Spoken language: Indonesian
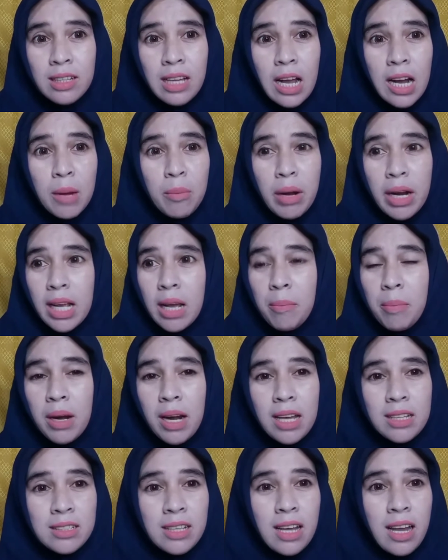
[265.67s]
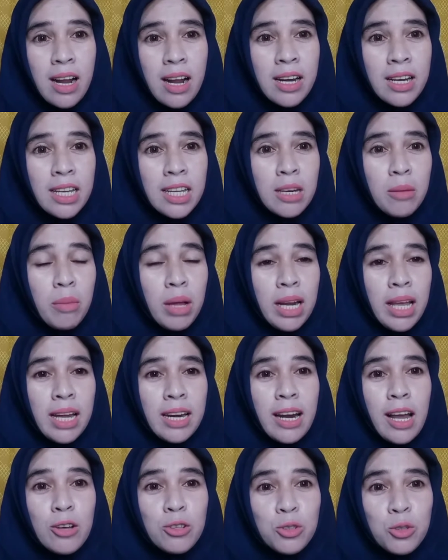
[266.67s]
Karena mereka penasaran ingin
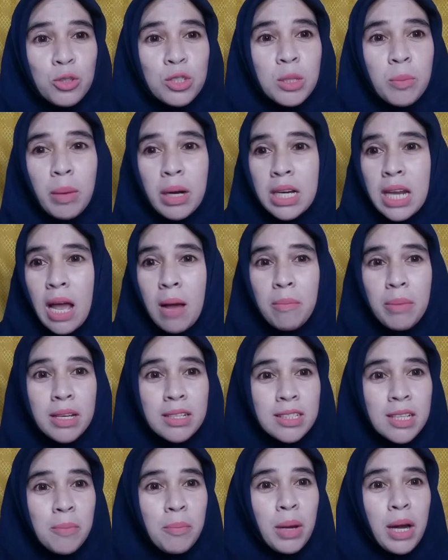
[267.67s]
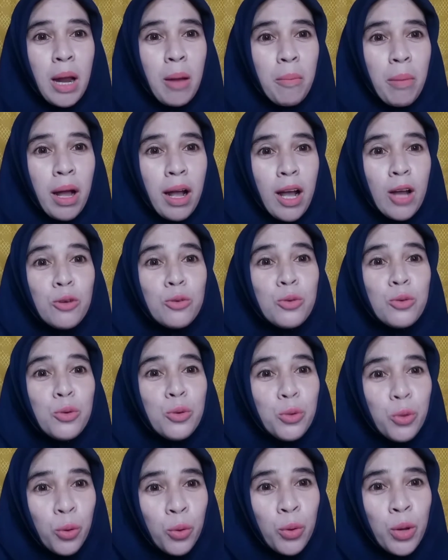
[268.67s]
melihat langsung seperti apa sih penampakan
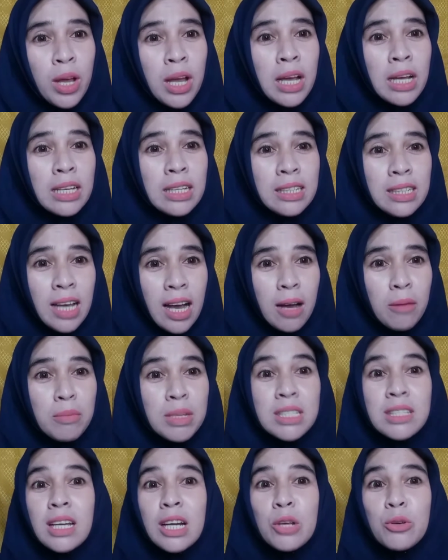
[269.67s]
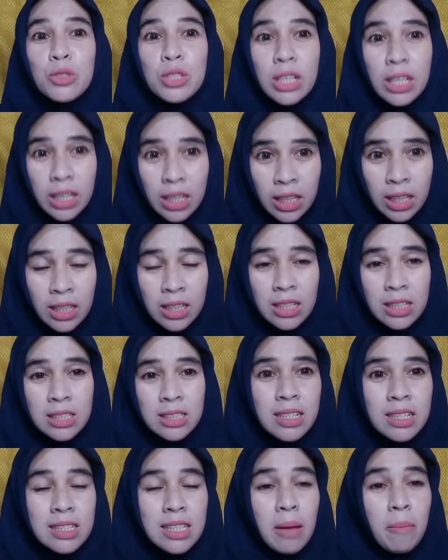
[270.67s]
gunung yang misterius ini
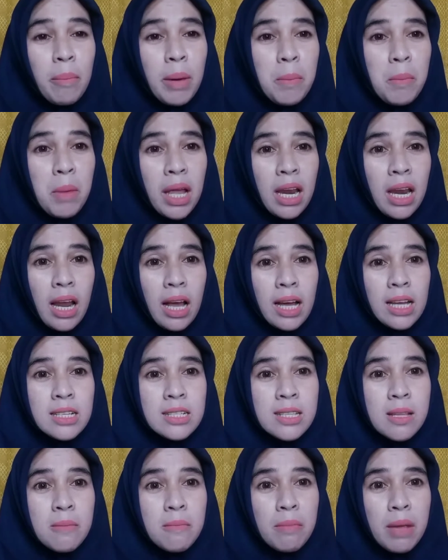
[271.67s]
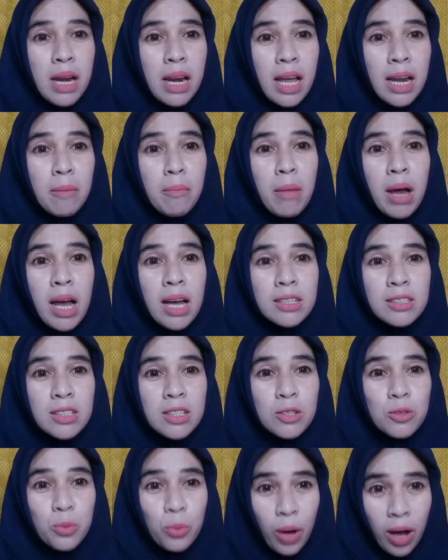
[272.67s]
sampai menghilangkan 9
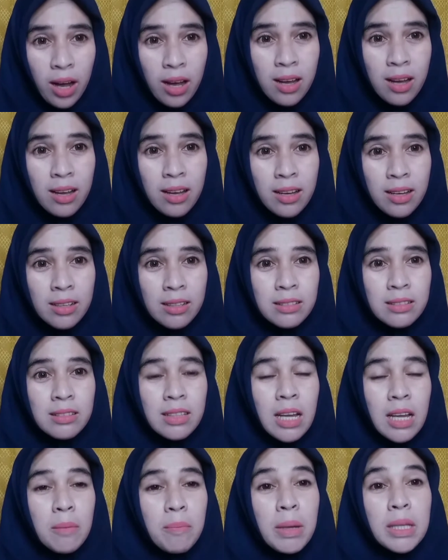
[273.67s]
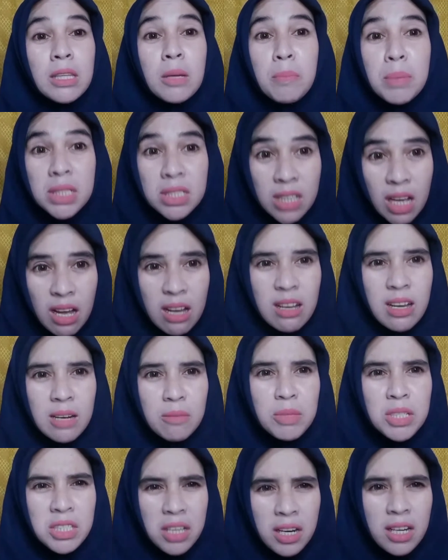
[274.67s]
mahasiswa tanpa
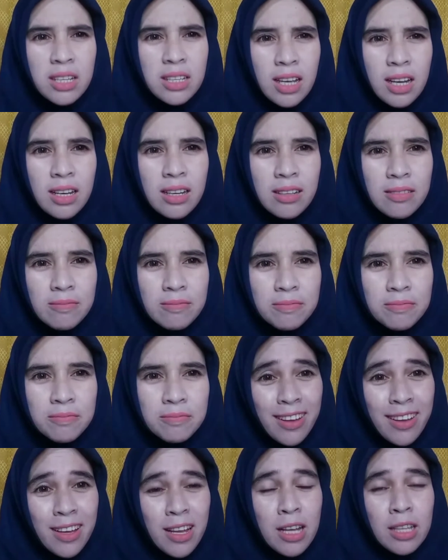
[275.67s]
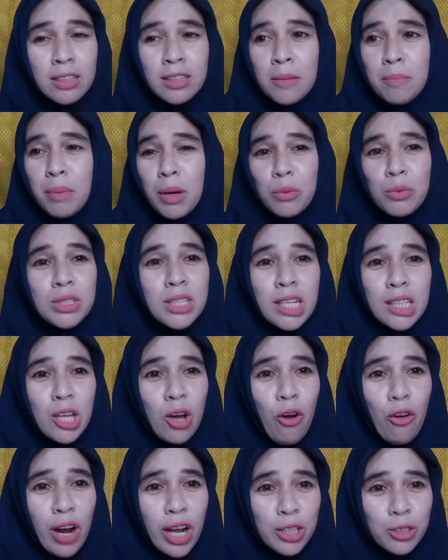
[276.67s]
terpecahkan misterinya. Tempat
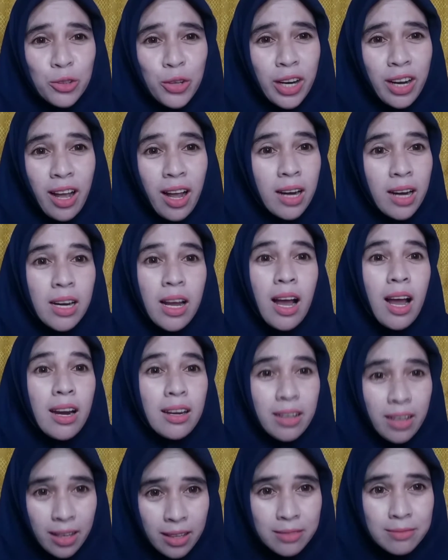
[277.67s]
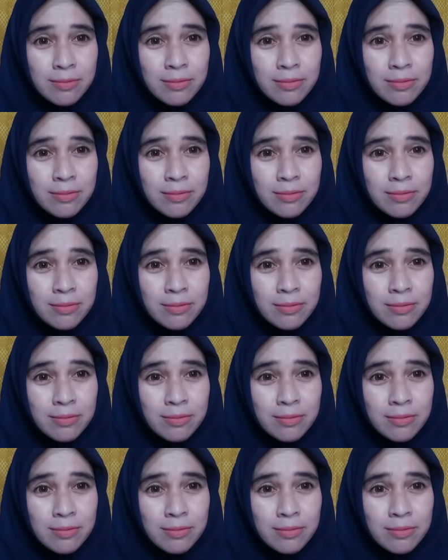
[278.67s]
wisata orang itu kadang-kadang aneh.